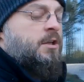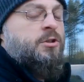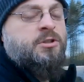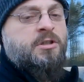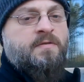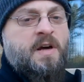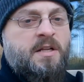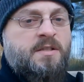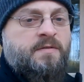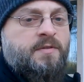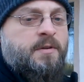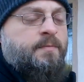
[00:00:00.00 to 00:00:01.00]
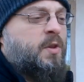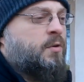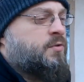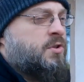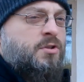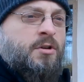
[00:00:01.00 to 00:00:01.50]
Trzy warstwy to
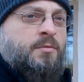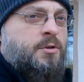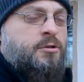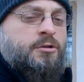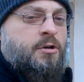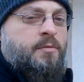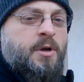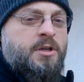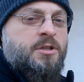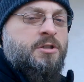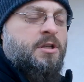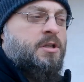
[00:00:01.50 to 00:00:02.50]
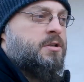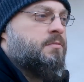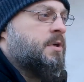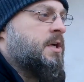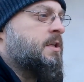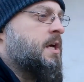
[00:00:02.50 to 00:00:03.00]
wszystko możecie obejrzeć na
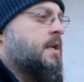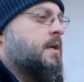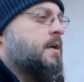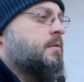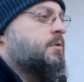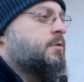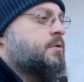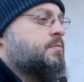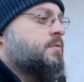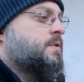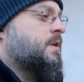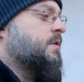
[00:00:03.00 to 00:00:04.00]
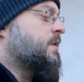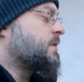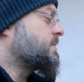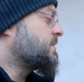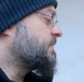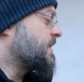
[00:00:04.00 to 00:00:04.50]
naszym kanale, jakby ktoś był
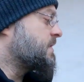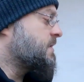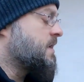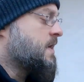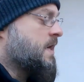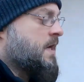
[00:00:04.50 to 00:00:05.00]
zainteresowany.